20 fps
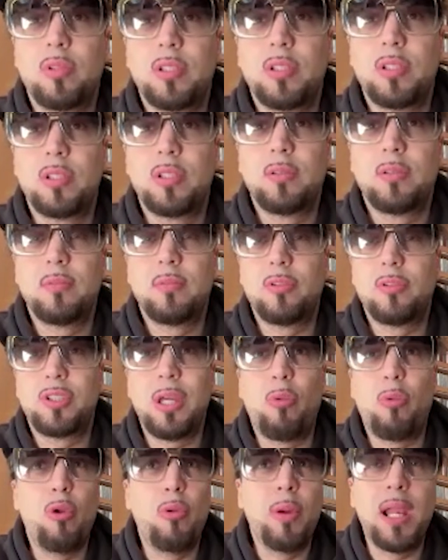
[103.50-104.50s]
no sé,
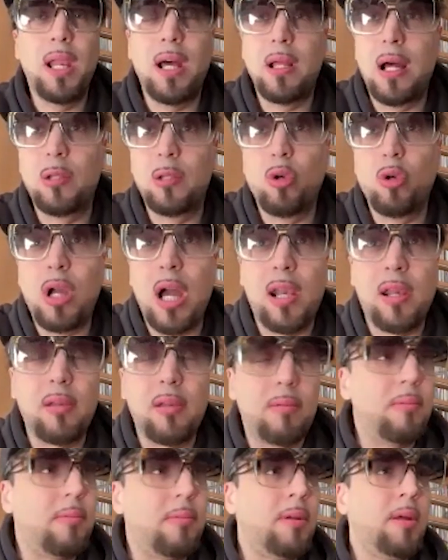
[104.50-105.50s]
volver a, tocar
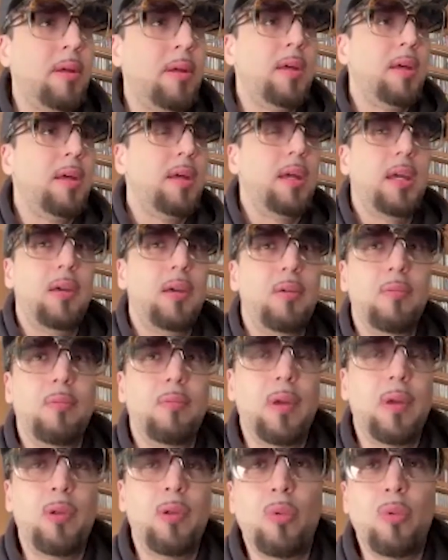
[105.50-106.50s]

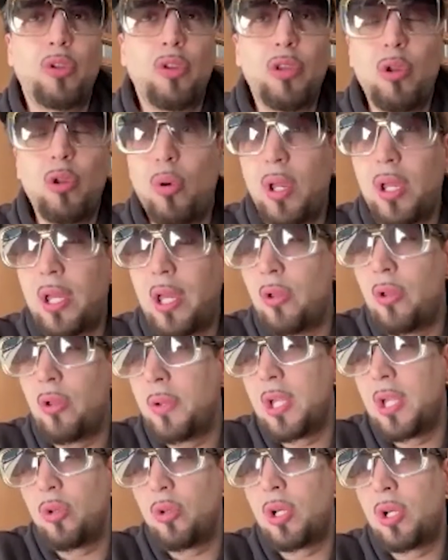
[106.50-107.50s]
en un montón de lugares que no
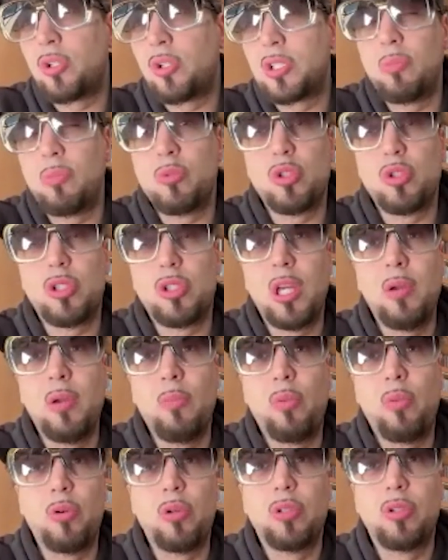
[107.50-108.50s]
venía tocando hace mucho
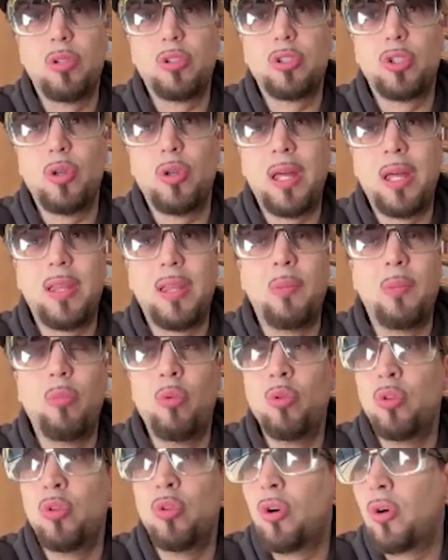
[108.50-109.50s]
tiempo, en unas ciudades del
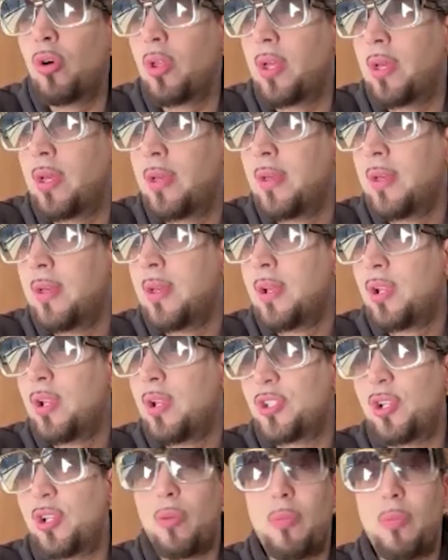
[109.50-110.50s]
mundo,
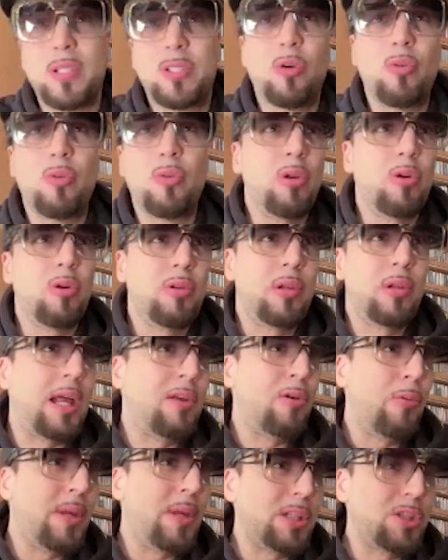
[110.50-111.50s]
no sé lo que pasó, bueno,
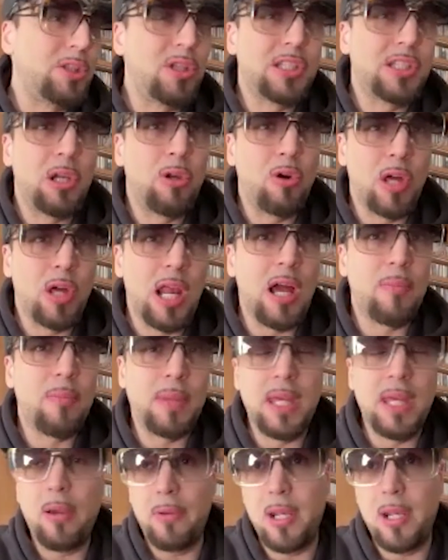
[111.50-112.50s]
las nominaciones a los
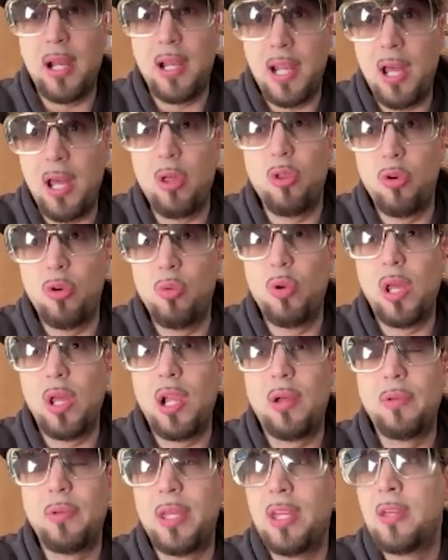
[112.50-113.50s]
Grammy, haber ganado un
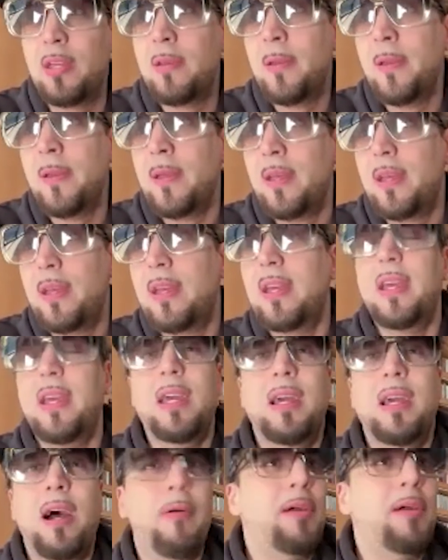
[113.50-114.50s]
Grammy.
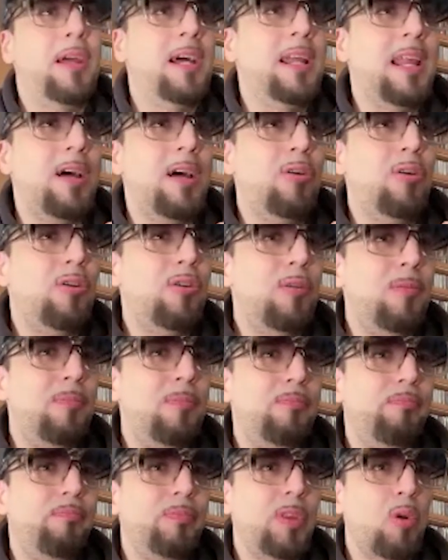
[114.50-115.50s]
Eh, haber ganado
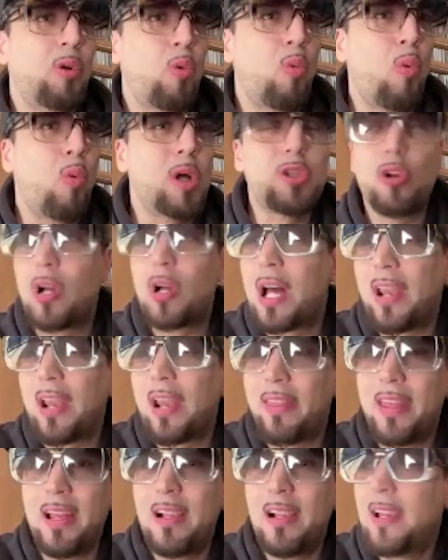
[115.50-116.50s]
cuatro
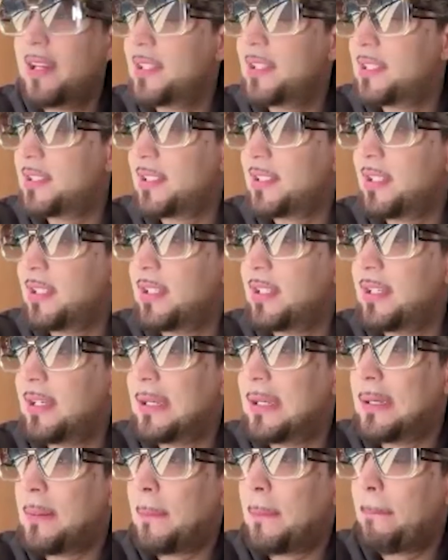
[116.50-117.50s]
Gardeles,
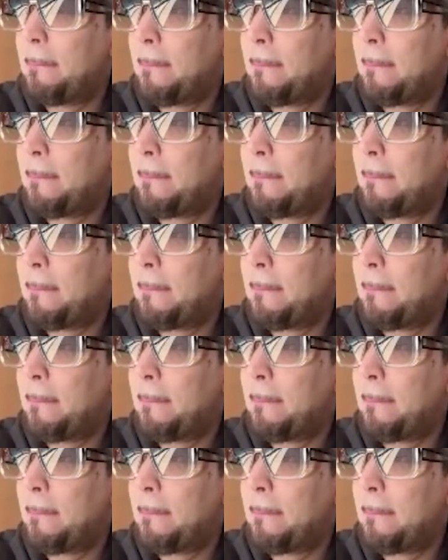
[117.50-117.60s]
eh,